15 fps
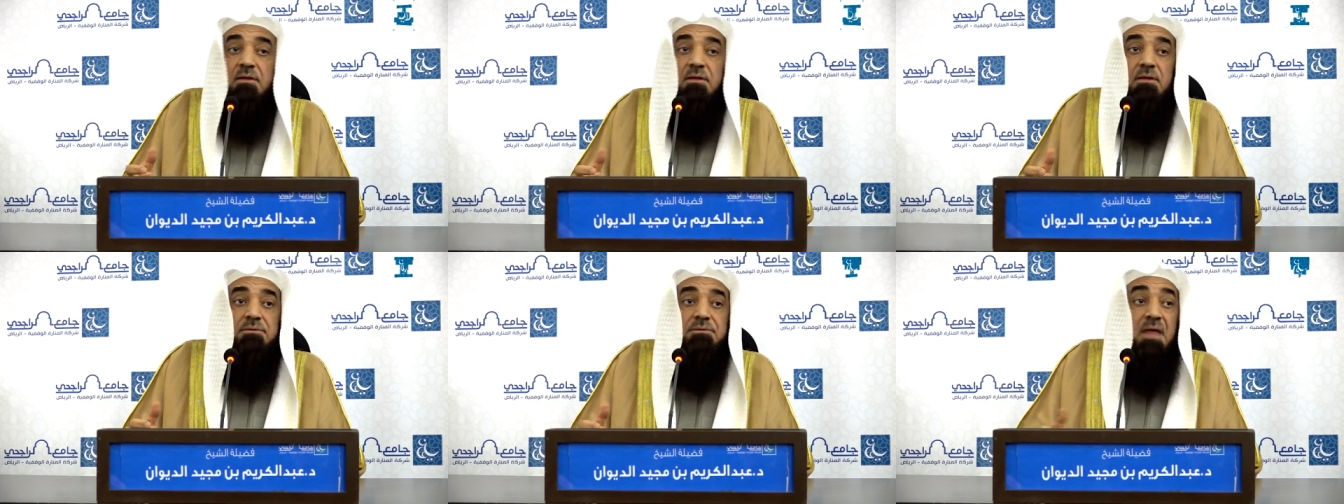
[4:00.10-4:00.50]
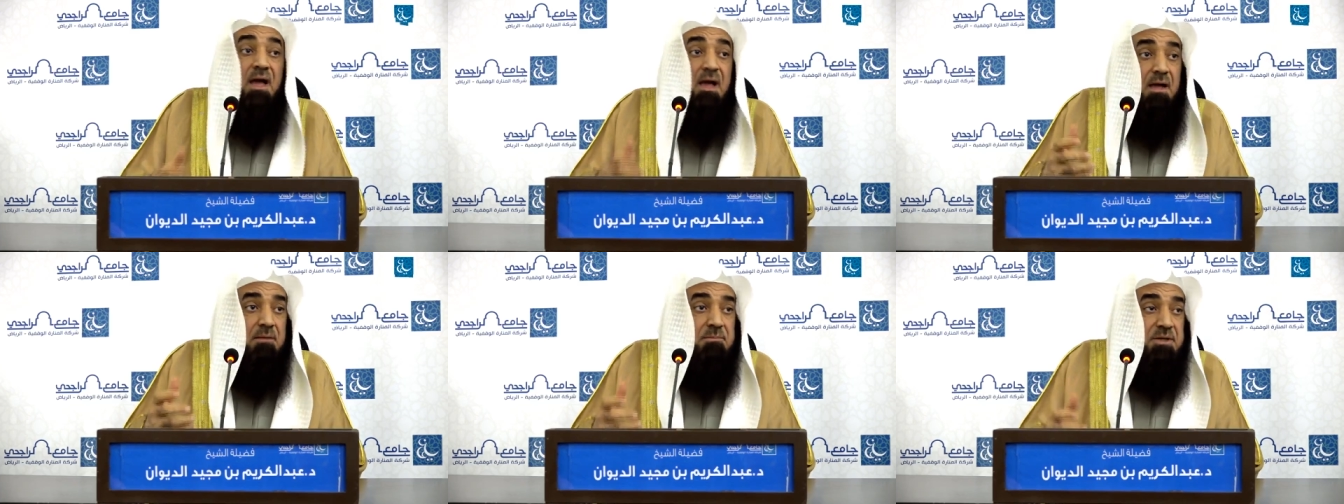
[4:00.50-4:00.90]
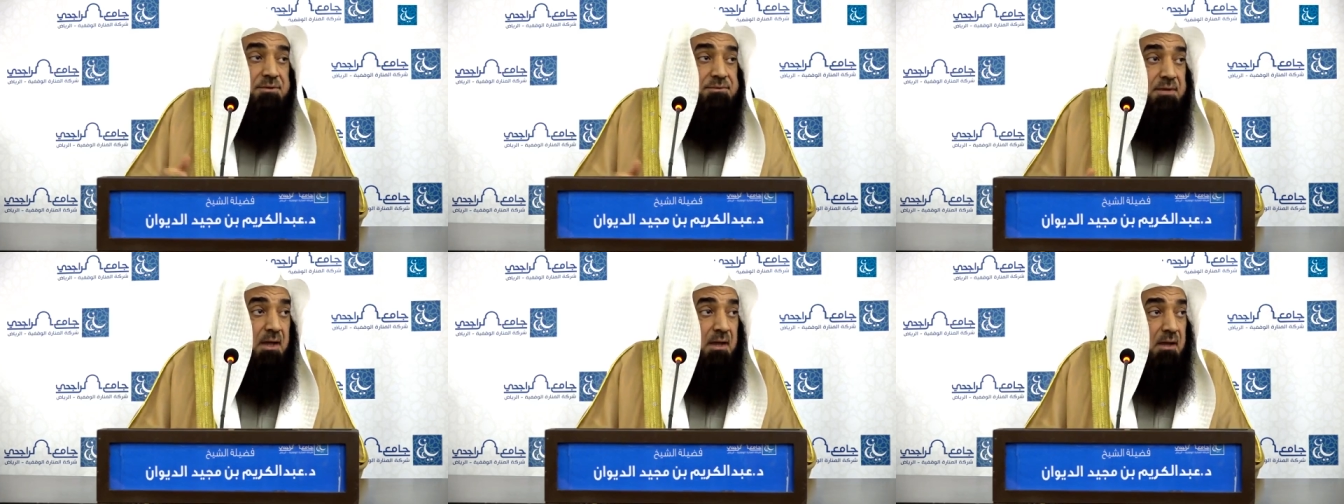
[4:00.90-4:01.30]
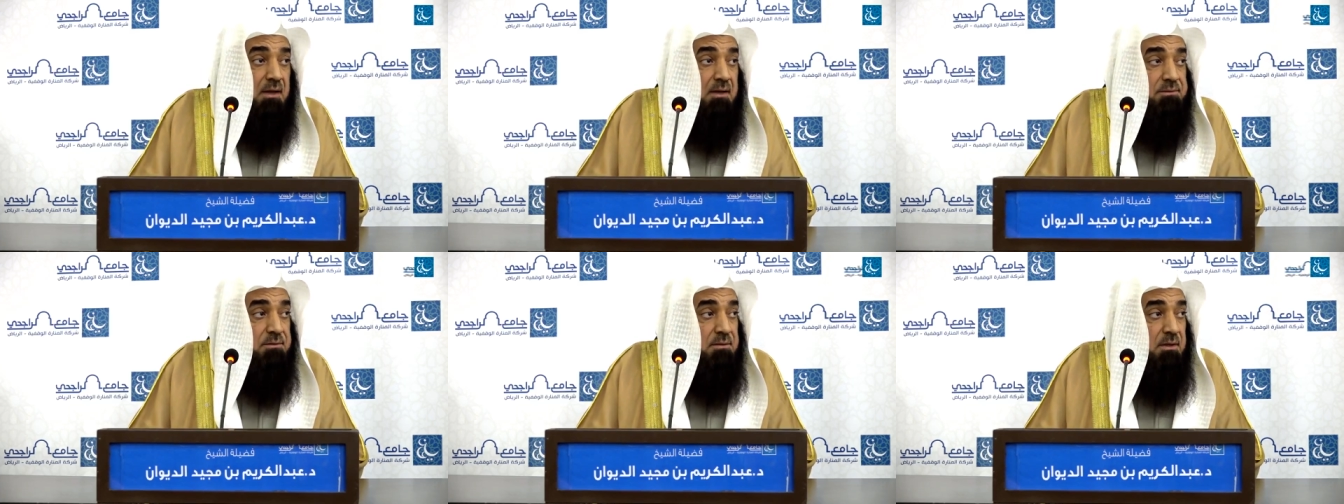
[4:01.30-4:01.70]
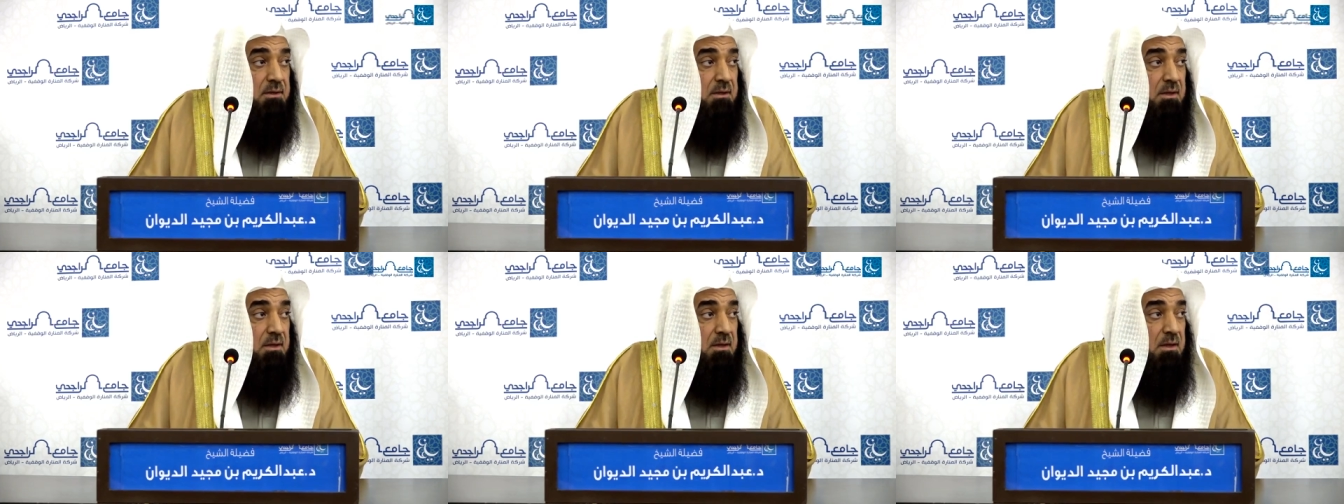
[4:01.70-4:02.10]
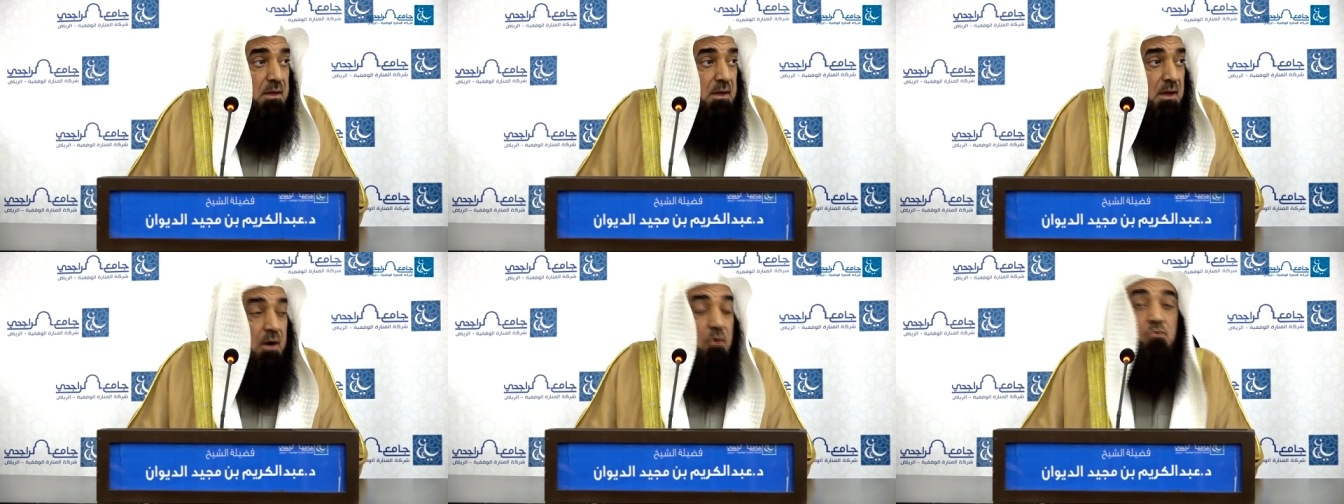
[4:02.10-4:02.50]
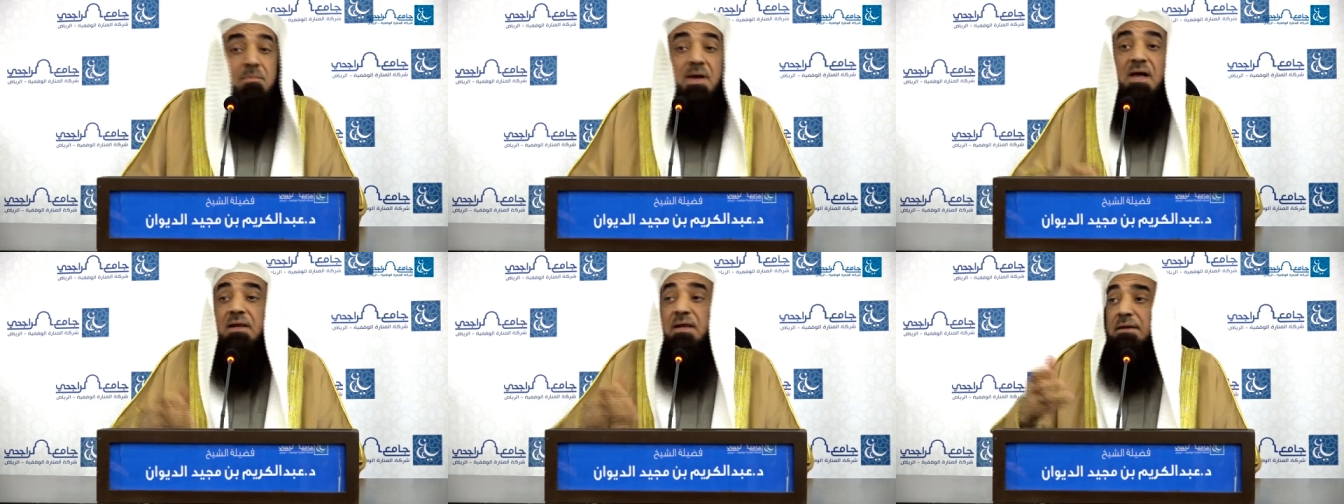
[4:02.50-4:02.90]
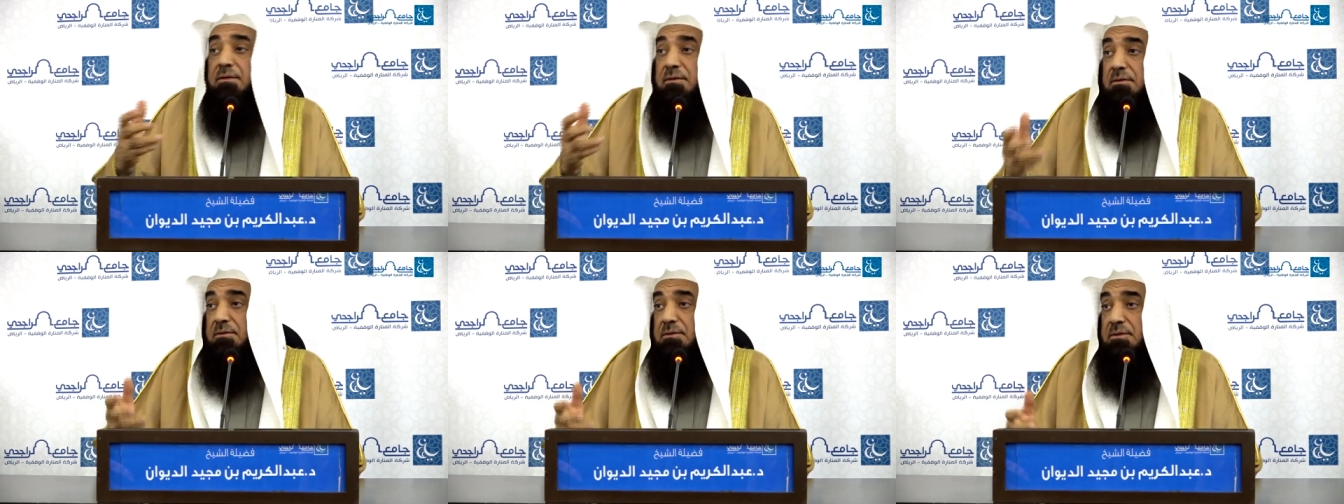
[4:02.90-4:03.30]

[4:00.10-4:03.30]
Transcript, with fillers: طاعة من الطاعات أو مالا